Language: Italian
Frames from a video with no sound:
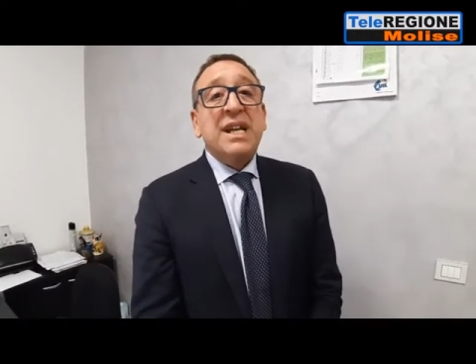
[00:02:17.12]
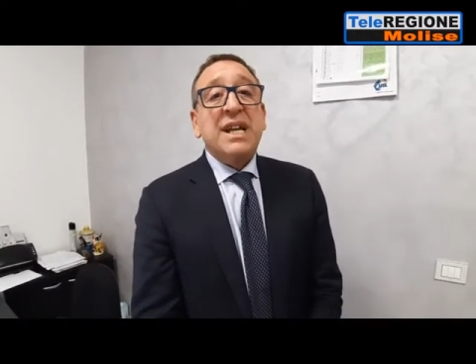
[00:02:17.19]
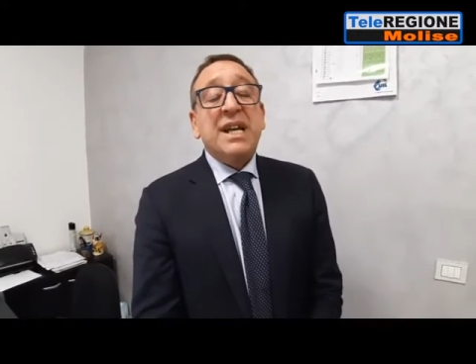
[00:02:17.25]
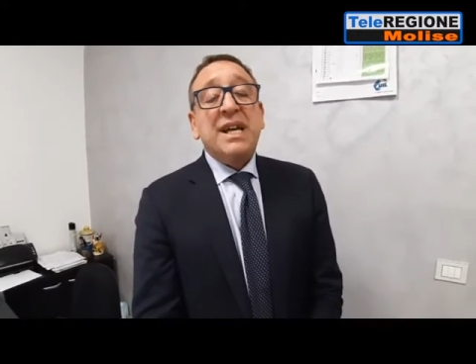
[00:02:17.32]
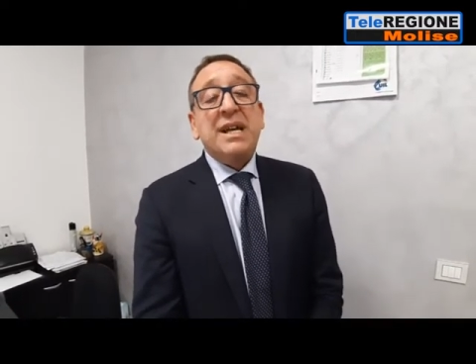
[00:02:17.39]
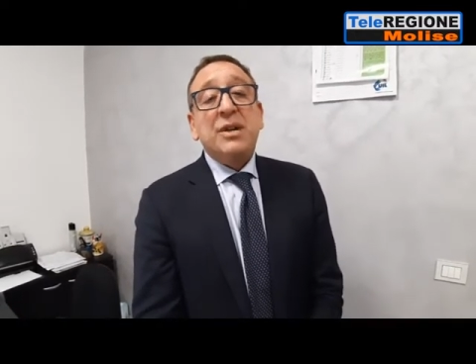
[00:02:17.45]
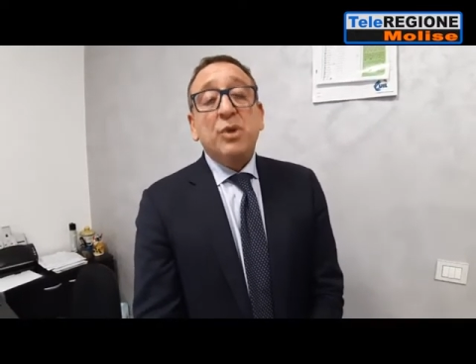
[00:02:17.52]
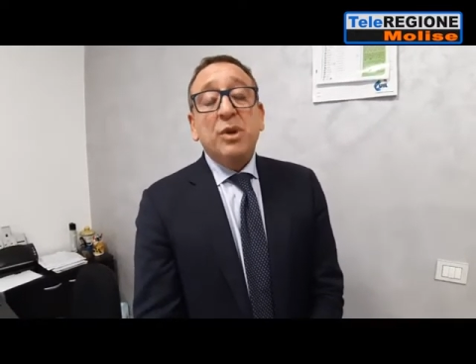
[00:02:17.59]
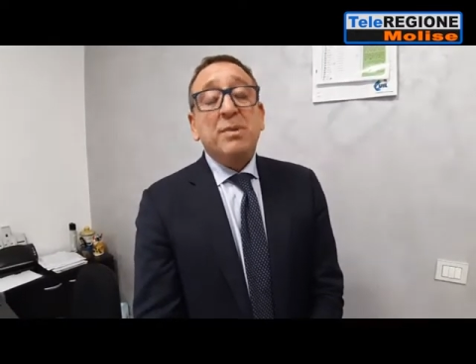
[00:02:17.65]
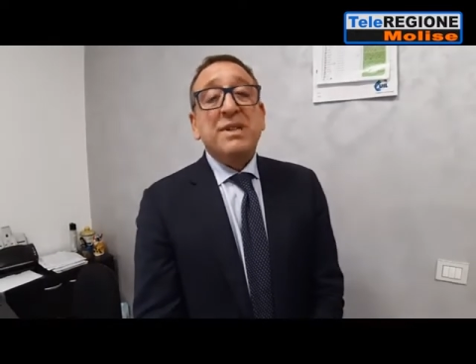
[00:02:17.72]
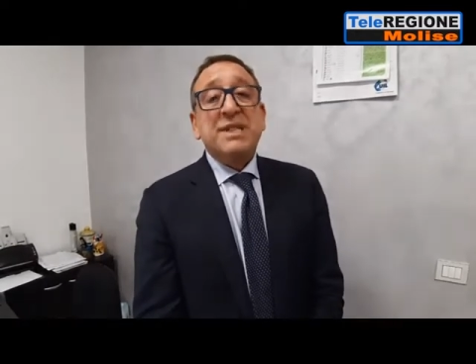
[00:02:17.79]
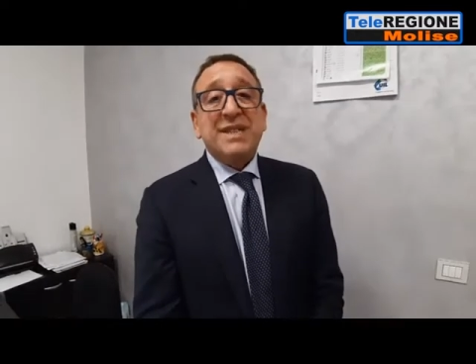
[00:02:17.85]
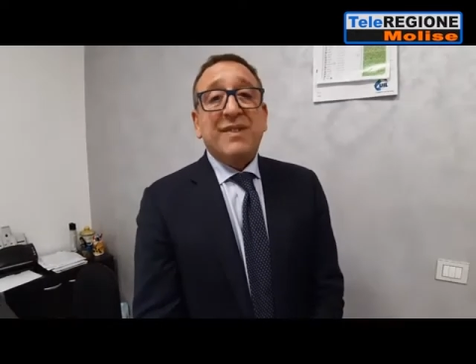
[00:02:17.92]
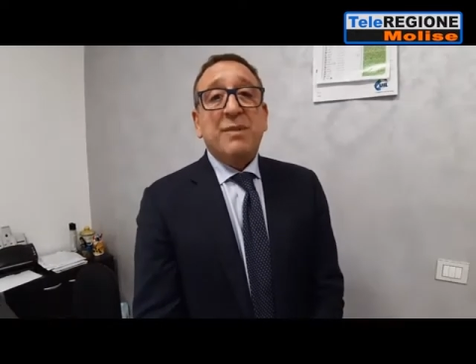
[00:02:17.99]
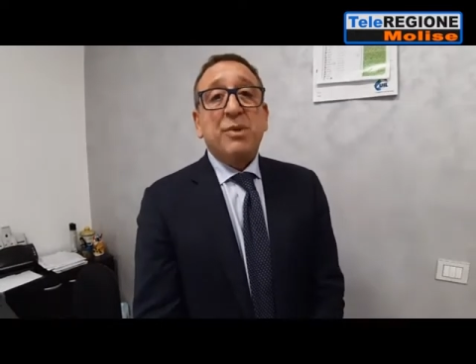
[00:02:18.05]
eh, noi
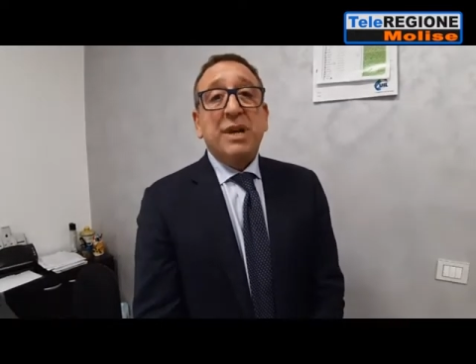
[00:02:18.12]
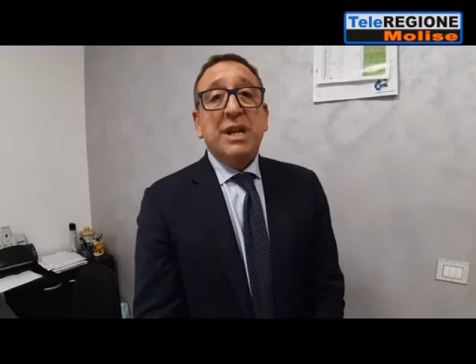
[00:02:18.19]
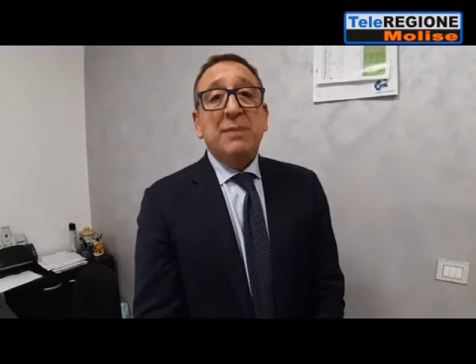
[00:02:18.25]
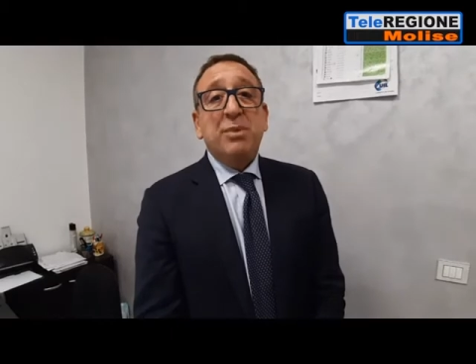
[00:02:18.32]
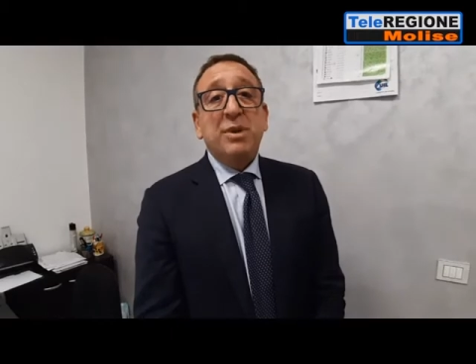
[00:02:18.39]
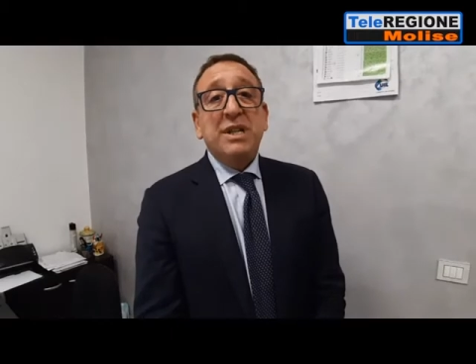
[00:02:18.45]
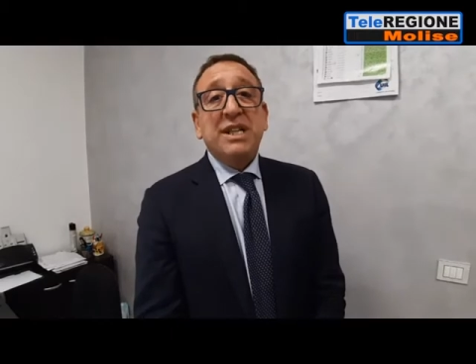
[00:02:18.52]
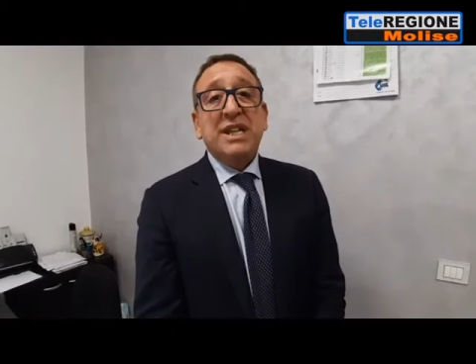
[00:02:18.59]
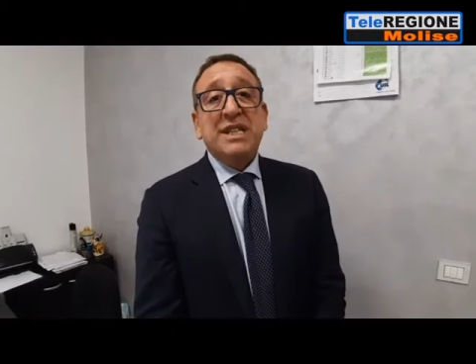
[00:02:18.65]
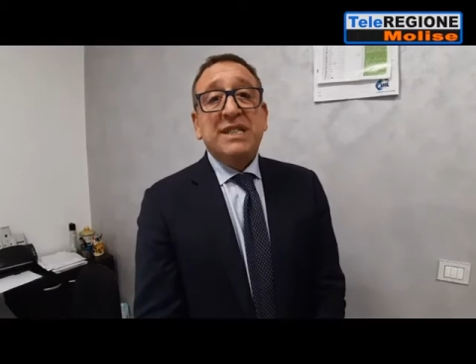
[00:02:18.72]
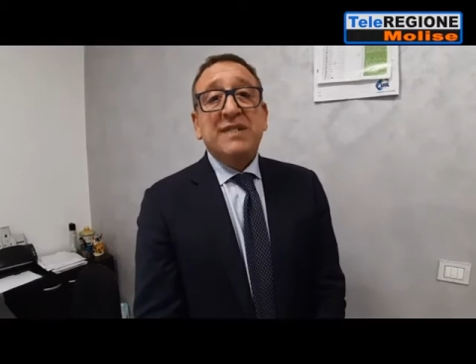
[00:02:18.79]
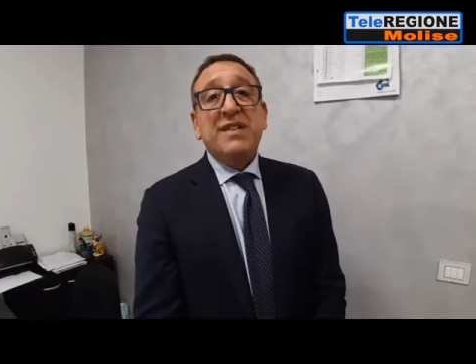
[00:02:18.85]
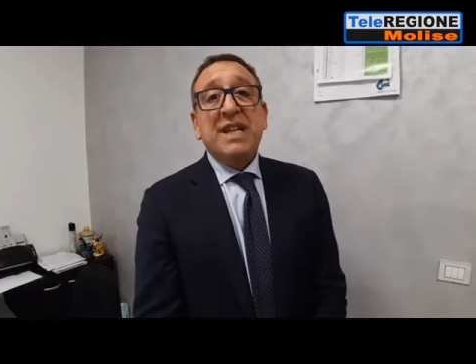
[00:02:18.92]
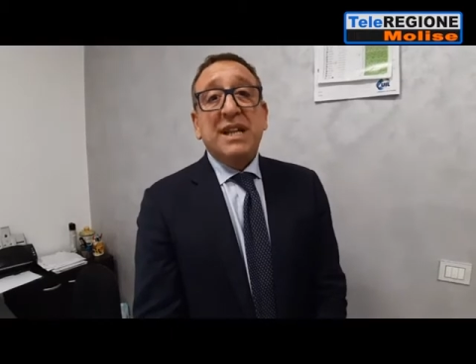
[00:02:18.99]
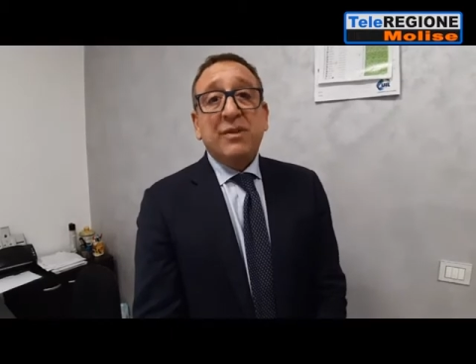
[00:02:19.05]
pensavamo che le politiche
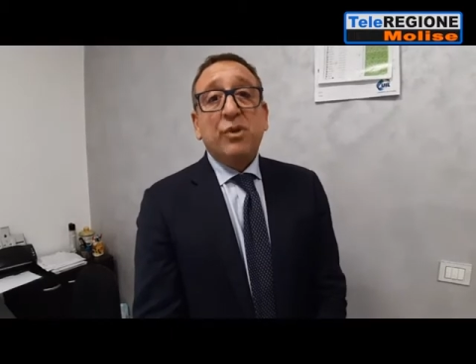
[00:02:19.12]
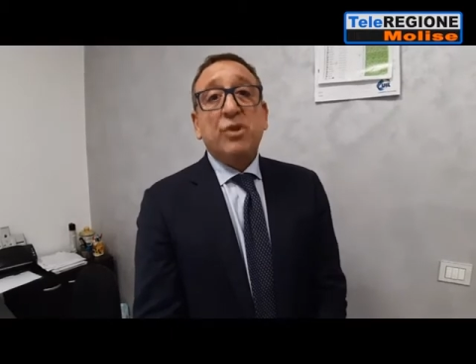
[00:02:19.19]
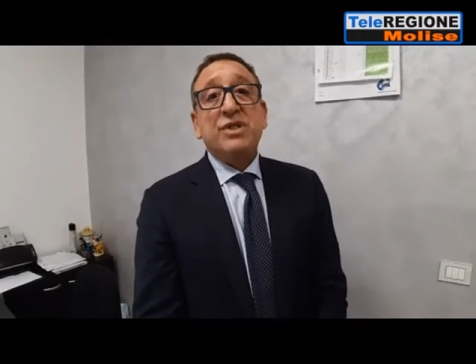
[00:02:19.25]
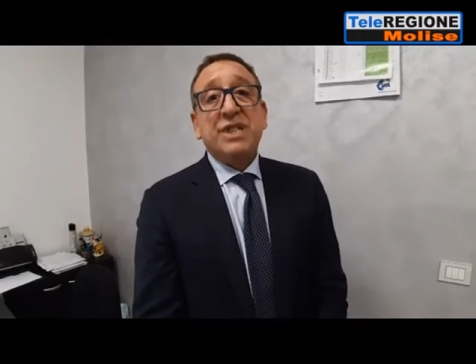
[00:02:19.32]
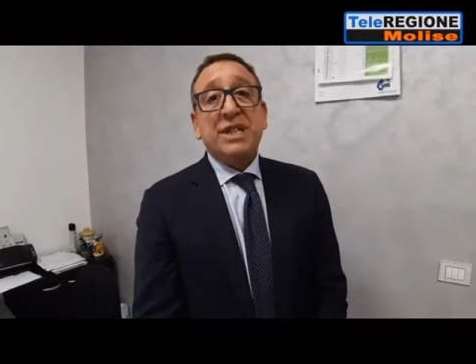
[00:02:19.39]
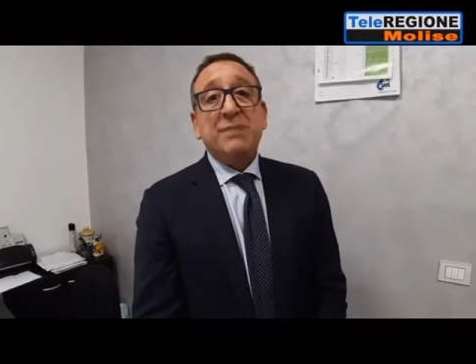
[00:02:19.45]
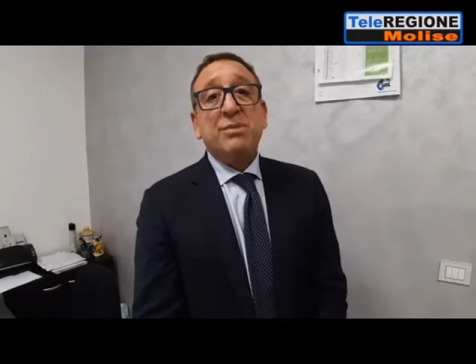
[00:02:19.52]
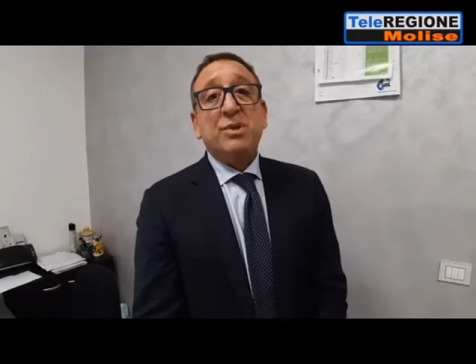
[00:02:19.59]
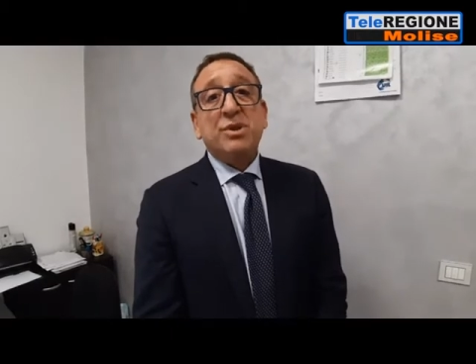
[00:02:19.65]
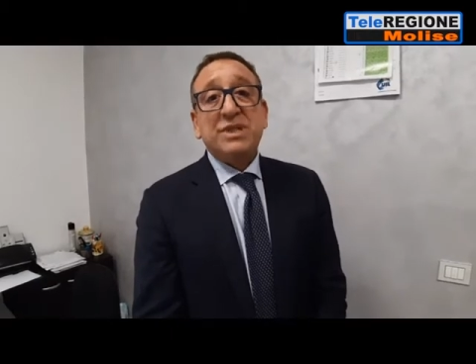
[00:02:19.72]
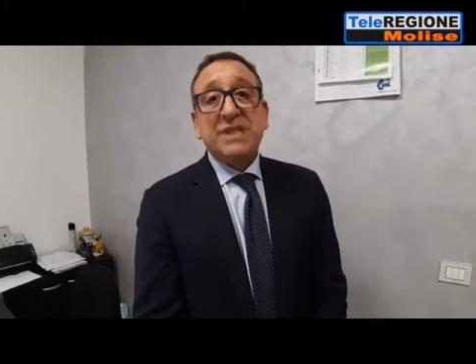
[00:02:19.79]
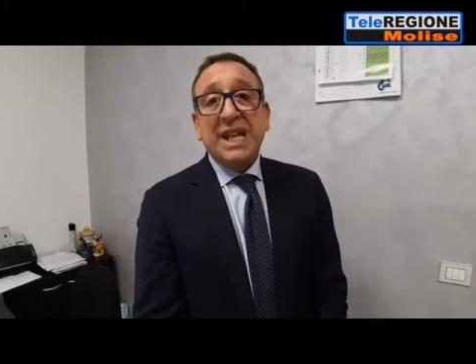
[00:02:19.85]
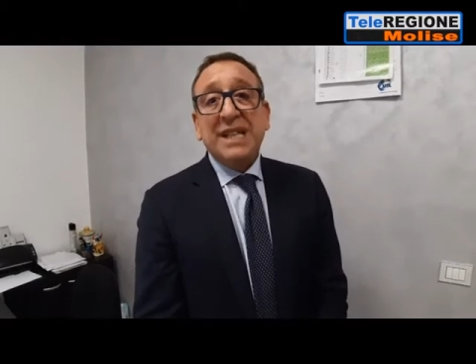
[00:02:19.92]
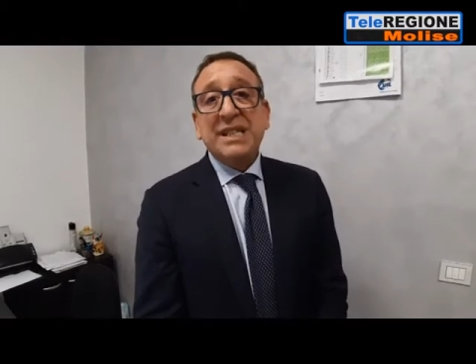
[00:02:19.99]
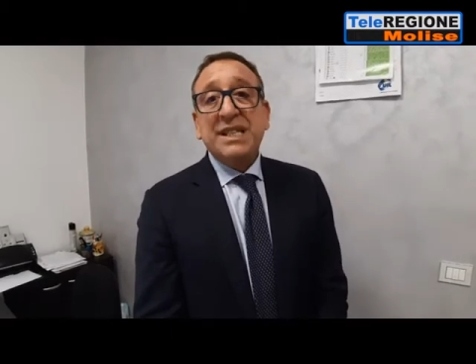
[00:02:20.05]
attive del lavoro sarebbero
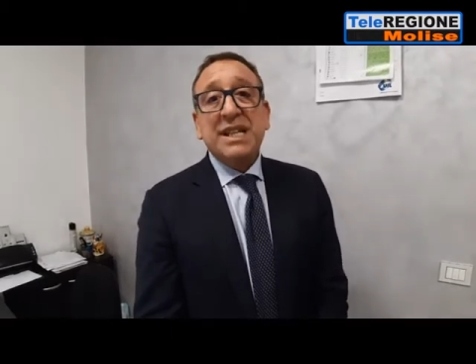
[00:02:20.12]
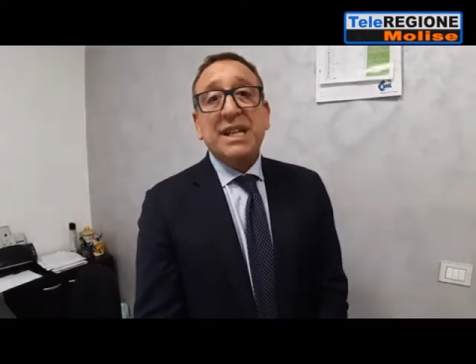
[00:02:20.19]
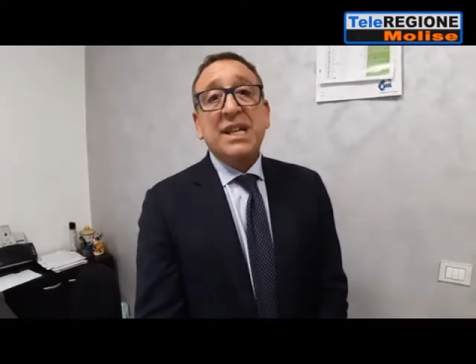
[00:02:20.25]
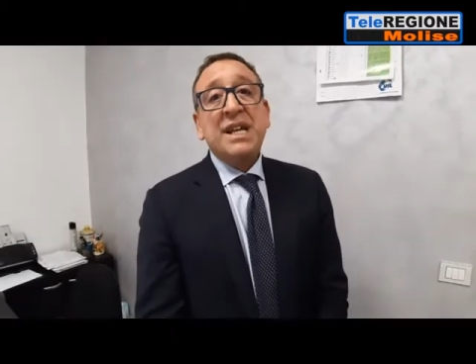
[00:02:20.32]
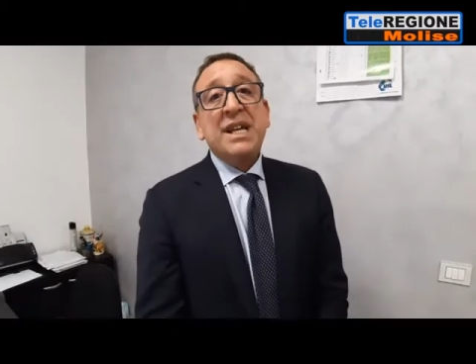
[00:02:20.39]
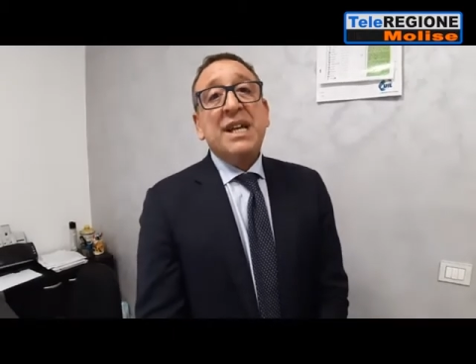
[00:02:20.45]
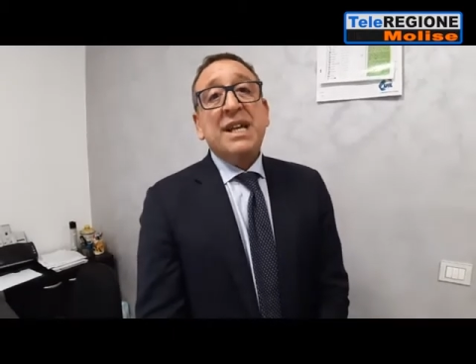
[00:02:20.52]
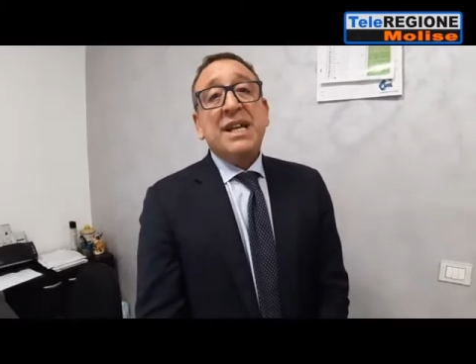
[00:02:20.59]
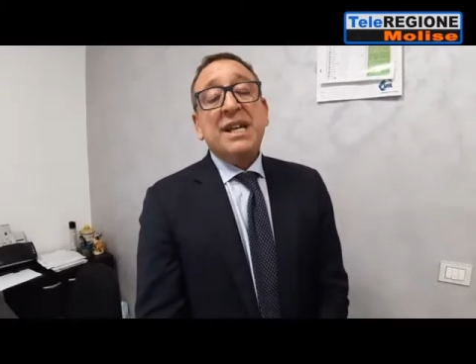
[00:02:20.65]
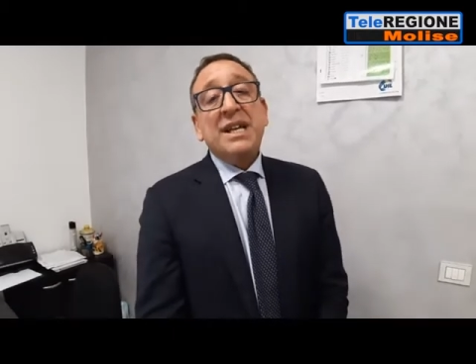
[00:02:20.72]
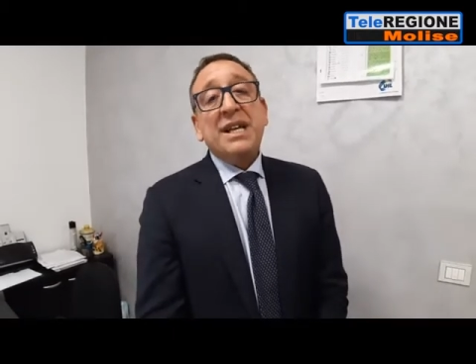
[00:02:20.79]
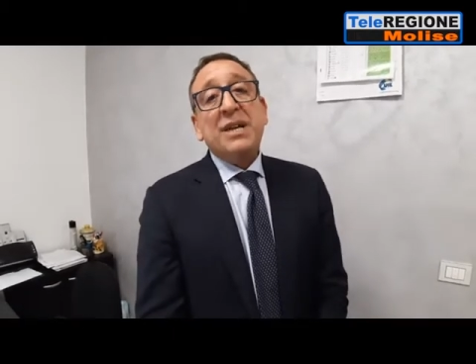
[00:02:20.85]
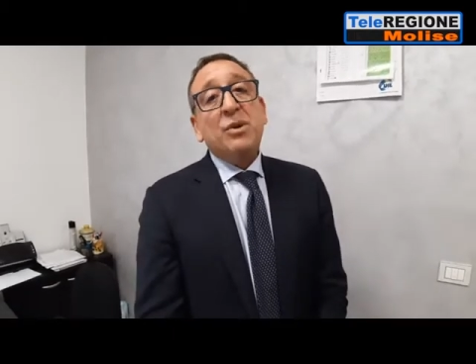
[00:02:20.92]
state eh,